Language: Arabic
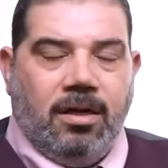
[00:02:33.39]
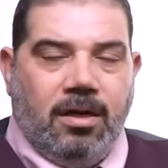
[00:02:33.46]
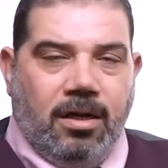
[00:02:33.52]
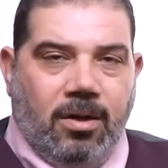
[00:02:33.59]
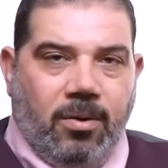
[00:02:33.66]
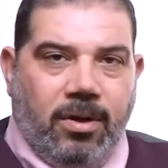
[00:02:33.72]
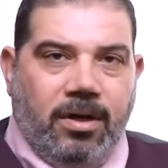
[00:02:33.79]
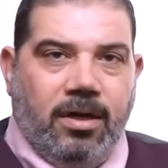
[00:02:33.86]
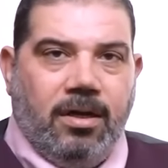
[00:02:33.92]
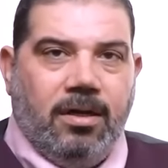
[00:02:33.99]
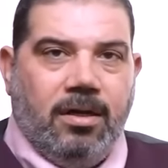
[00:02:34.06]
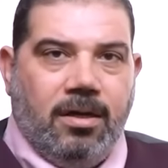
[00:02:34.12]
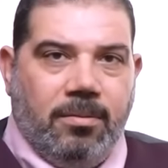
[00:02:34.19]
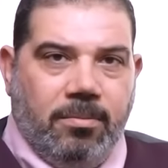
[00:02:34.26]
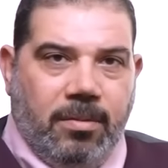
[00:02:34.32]
لو انا
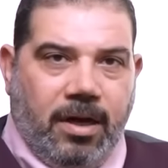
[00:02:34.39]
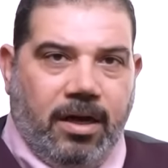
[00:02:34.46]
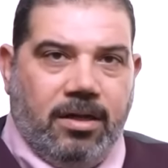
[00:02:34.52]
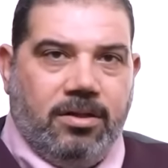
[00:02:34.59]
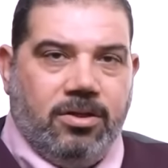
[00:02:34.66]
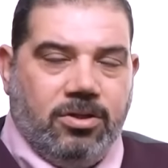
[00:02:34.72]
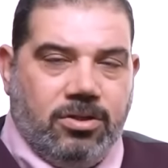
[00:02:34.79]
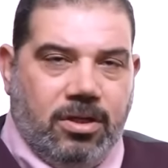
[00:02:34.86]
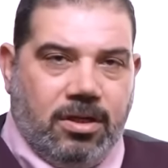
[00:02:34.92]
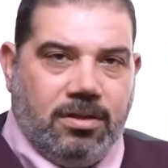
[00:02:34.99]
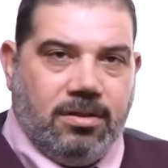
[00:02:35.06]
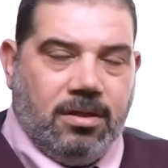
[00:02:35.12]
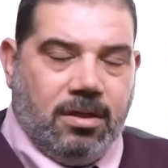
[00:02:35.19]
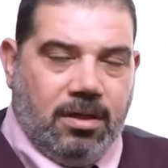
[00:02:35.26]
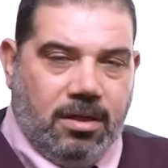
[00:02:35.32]
ما خدتش
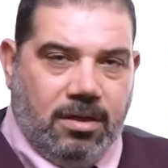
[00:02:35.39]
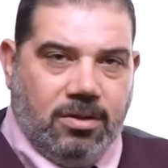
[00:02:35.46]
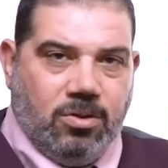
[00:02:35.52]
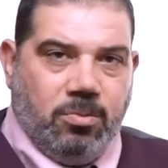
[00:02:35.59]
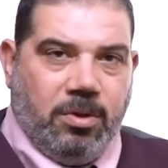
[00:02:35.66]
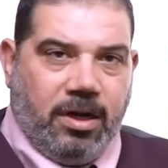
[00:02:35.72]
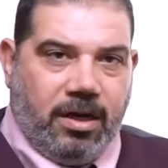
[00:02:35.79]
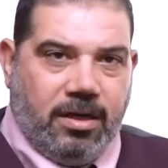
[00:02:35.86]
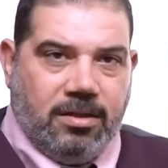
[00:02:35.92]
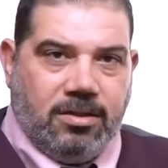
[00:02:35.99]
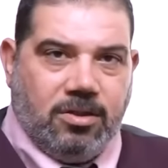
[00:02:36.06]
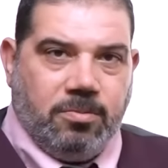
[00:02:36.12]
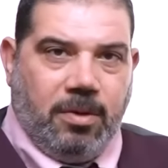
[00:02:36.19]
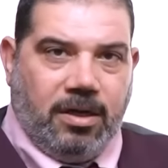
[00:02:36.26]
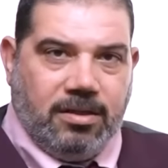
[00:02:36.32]
درس انجليزي وما
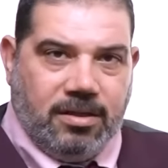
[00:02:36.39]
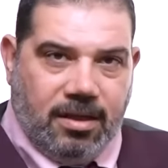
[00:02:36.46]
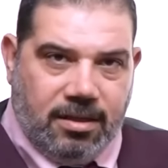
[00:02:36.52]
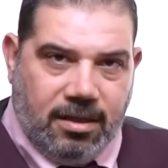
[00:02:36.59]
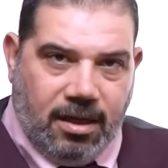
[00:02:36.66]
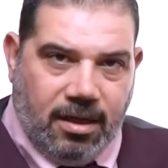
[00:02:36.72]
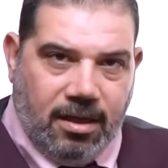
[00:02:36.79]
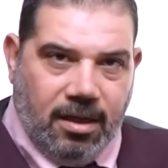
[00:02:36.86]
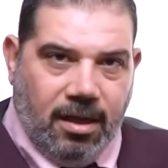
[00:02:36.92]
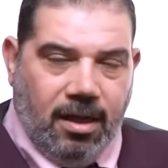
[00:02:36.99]
ركزتش مع سيادتك